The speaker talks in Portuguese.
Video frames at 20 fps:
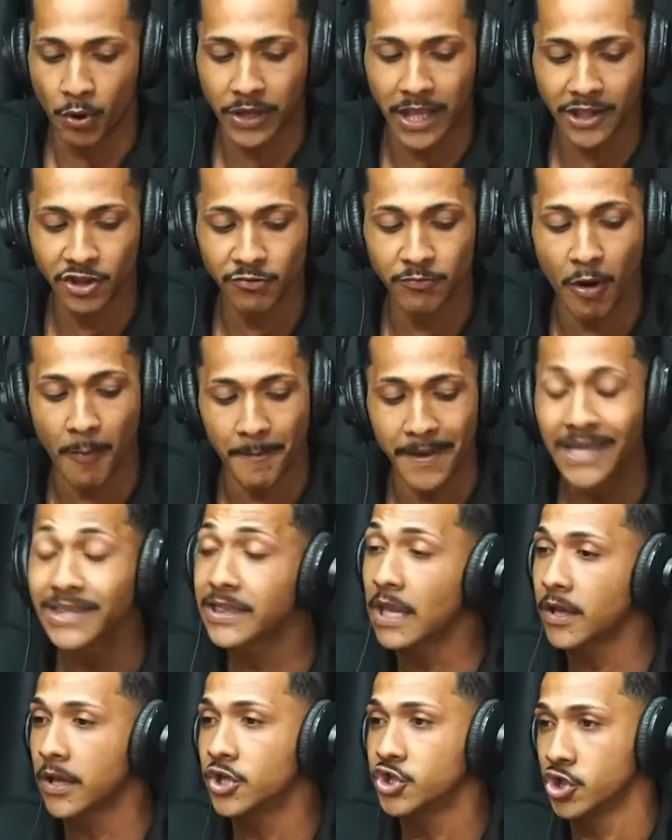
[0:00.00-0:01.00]
Porque no
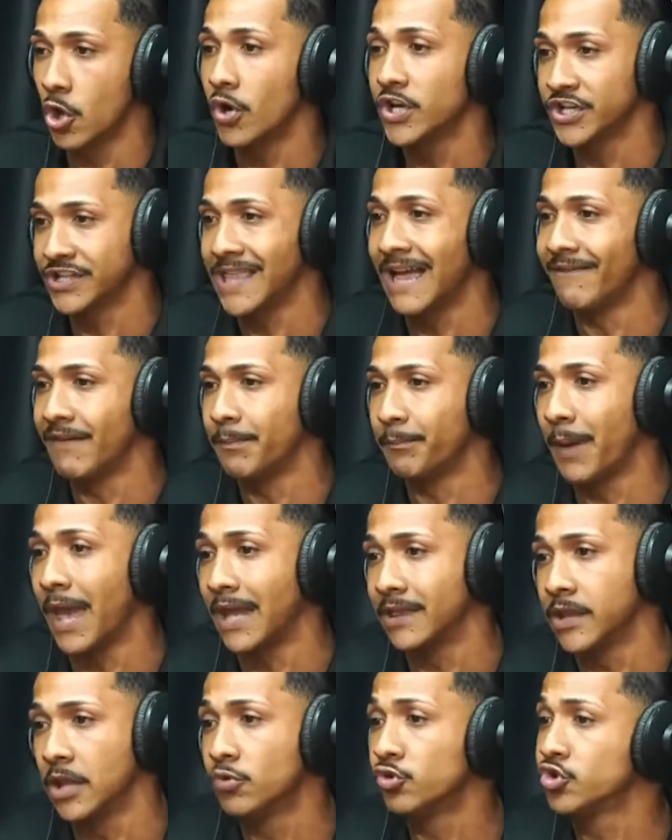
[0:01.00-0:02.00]
momento em que Jó
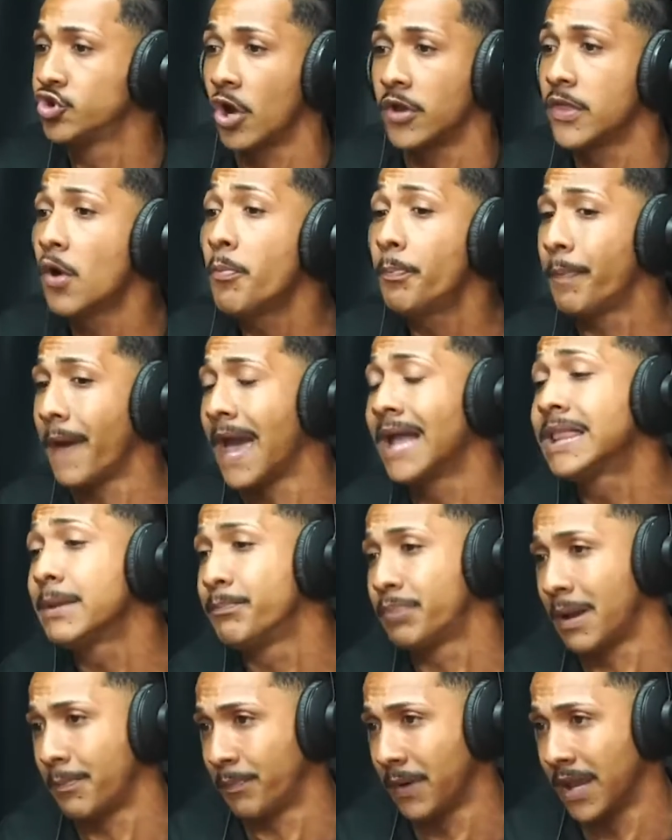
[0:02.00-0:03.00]
estava perdendo, Jó não
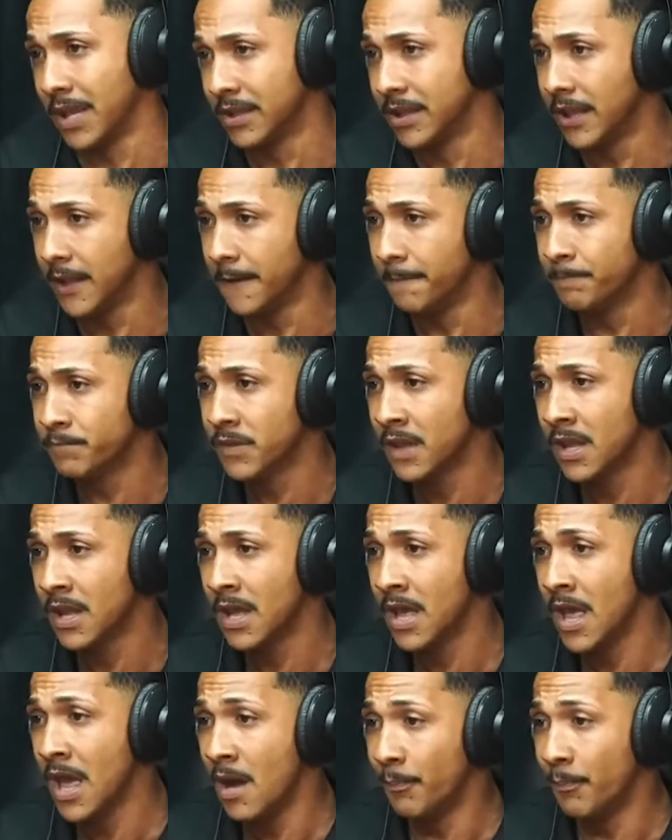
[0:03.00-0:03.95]
perde para perder.